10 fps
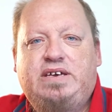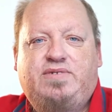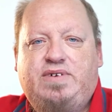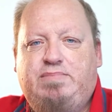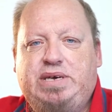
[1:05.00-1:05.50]
Ich
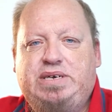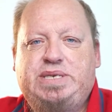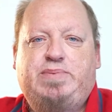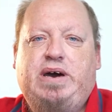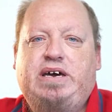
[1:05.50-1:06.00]
verbringe
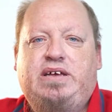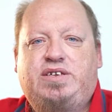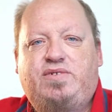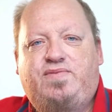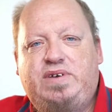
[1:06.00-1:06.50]
zwar
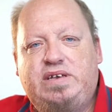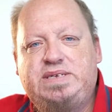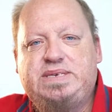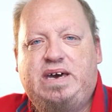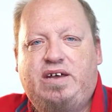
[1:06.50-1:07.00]
relativ viel
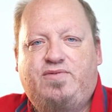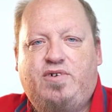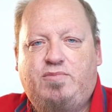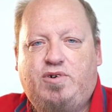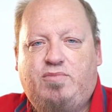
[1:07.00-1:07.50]
Zeit
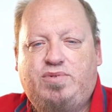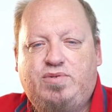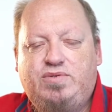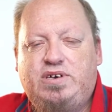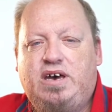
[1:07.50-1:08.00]
vorm
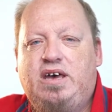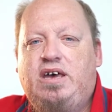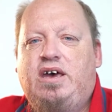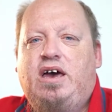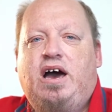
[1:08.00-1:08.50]
Computer,
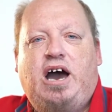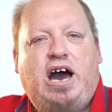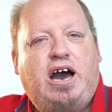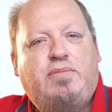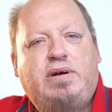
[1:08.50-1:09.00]

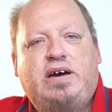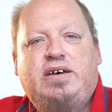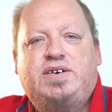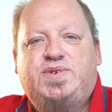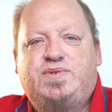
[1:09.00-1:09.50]
aber
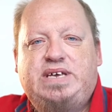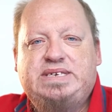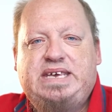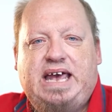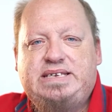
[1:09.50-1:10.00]
so
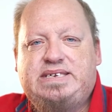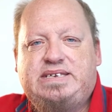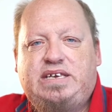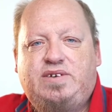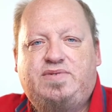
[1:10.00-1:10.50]
das ganz
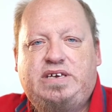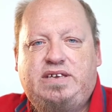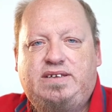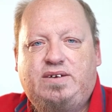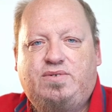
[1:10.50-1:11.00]
tiefe
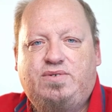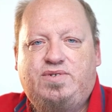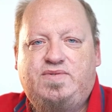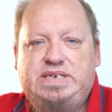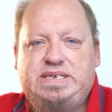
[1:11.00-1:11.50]

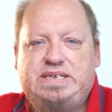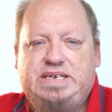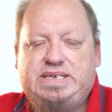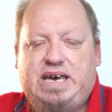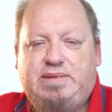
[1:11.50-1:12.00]
Hintergrundwissen,
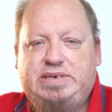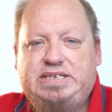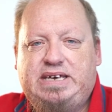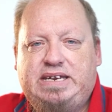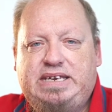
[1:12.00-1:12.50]
das habe ich
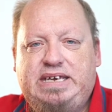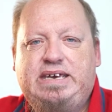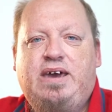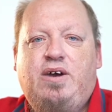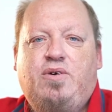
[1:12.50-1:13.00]
da
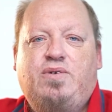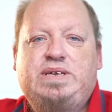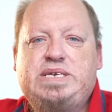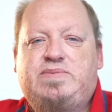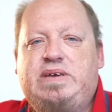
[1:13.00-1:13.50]
nicht. Und
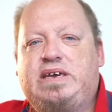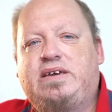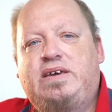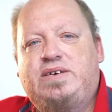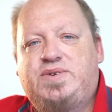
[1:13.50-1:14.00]

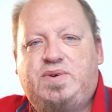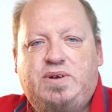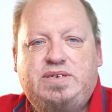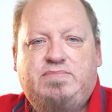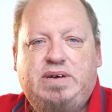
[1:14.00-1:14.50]
deswegen
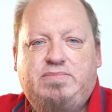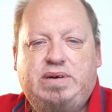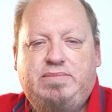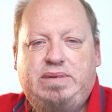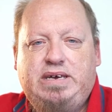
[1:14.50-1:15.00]
sollte man
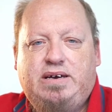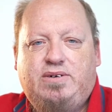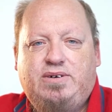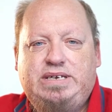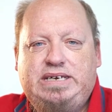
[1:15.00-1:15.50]
bei mir
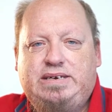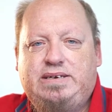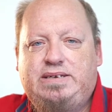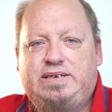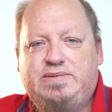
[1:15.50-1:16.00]
auch nicht
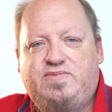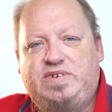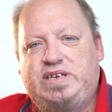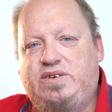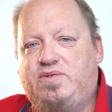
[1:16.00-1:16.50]
in diesem
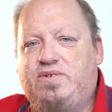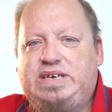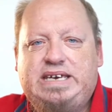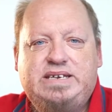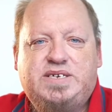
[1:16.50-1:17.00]
Video
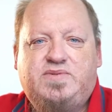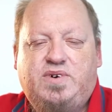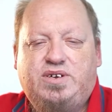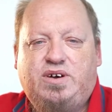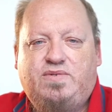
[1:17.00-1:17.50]
jedes
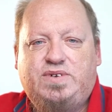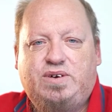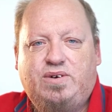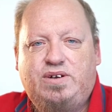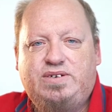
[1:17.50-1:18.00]
Wort auf die
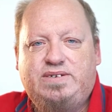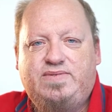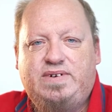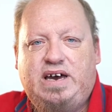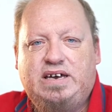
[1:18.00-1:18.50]

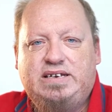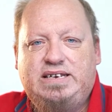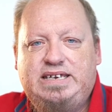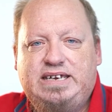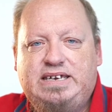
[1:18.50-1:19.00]
Goldwaage
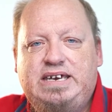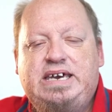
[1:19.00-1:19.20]
legen